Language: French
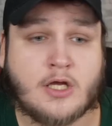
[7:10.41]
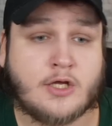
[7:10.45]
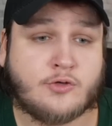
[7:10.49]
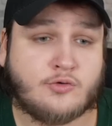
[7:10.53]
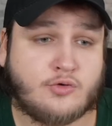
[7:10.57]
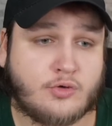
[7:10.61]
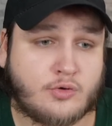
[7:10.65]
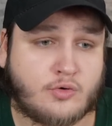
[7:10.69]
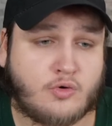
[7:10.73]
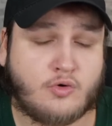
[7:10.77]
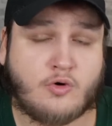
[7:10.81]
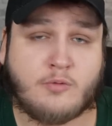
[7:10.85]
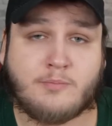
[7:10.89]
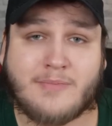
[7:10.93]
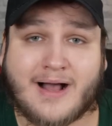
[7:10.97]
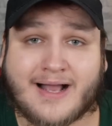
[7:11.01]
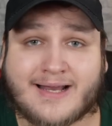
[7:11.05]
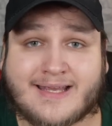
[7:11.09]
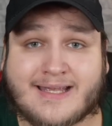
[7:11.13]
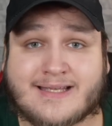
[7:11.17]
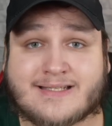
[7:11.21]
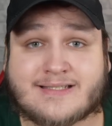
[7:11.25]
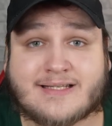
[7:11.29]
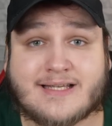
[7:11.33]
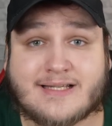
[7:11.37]
Du coup,
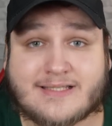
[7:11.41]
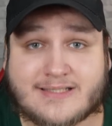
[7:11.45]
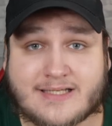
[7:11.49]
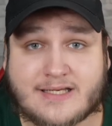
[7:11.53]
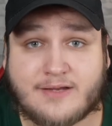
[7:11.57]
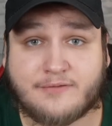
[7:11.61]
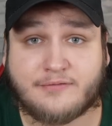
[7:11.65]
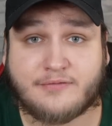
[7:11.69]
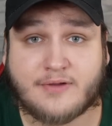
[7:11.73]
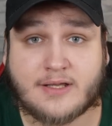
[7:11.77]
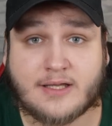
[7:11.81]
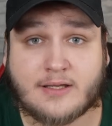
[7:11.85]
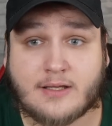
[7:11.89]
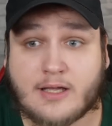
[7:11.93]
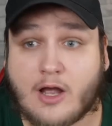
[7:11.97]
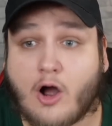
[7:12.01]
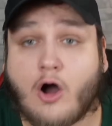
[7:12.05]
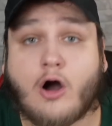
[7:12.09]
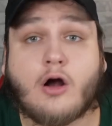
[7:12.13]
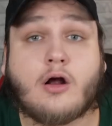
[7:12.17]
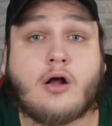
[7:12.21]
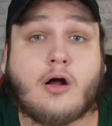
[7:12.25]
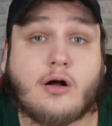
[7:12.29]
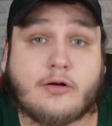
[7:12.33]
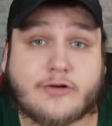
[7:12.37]
Marquez, qu'est-ce qu'il fait
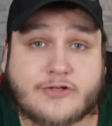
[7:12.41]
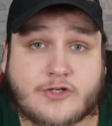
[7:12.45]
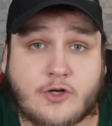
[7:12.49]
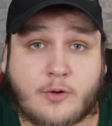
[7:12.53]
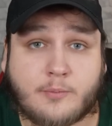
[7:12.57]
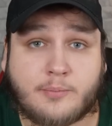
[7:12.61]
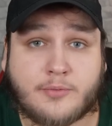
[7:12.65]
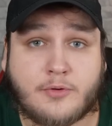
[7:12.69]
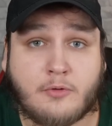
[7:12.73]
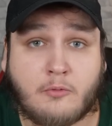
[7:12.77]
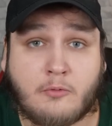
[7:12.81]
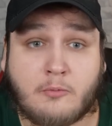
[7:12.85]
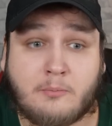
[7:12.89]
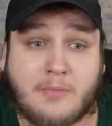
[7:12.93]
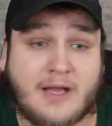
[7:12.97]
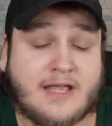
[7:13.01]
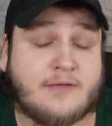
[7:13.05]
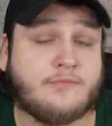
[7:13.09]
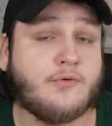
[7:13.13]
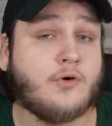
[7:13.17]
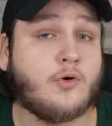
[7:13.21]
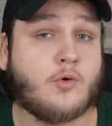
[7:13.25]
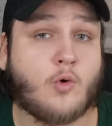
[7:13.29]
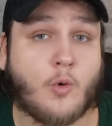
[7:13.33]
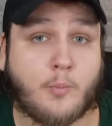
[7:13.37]
en grand champion bah, il
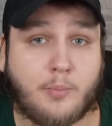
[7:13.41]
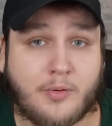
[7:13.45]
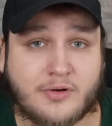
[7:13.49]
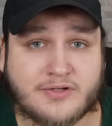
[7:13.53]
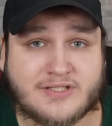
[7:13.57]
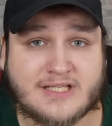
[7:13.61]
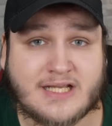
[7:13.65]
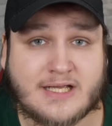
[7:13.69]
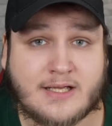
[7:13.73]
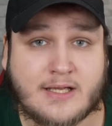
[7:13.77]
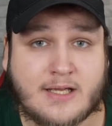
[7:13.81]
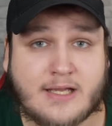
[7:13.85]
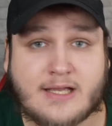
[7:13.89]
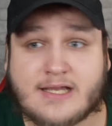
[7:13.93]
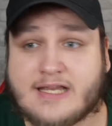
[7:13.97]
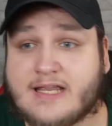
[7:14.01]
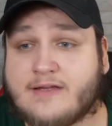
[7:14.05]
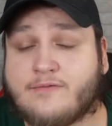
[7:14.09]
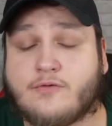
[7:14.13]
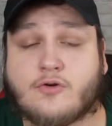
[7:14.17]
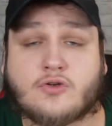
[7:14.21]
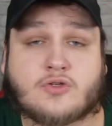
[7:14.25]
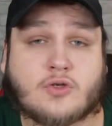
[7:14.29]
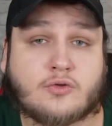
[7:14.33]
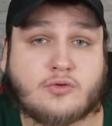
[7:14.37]
veut compenser, il
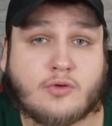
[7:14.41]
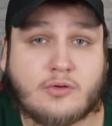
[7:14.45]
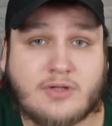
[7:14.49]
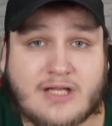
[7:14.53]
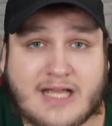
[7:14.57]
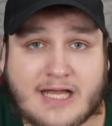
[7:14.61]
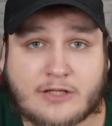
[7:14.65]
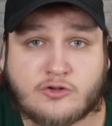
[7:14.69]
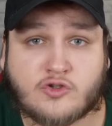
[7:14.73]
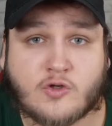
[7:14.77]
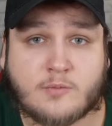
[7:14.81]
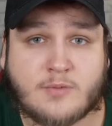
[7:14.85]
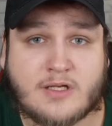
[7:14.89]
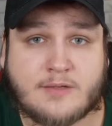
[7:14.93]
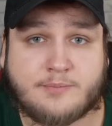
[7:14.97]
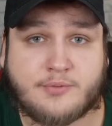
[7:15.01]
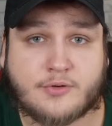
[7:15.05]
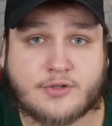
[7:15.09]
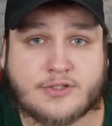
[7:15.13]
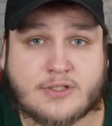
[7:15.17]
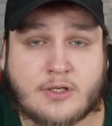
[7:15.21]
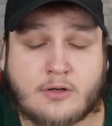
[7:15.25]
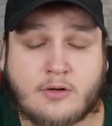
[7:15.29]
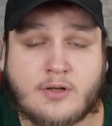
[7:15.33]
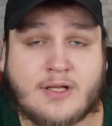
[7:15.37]
veut se donner à
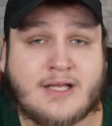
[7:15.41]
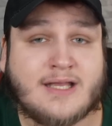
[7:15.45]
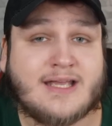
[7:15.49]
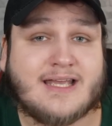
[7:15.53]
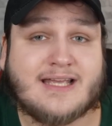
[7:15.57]
2000%.